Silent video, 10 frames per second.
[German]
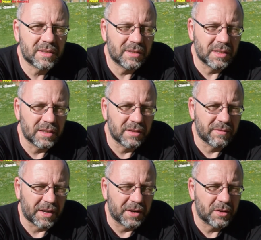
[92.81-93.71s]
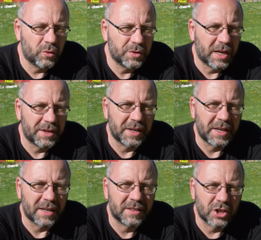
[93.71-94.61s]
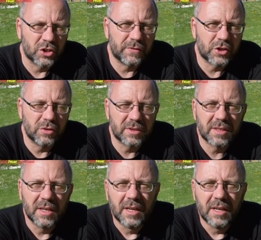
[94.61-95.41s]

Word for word: die Wanderkohle hat eine Art Taschenverschluss.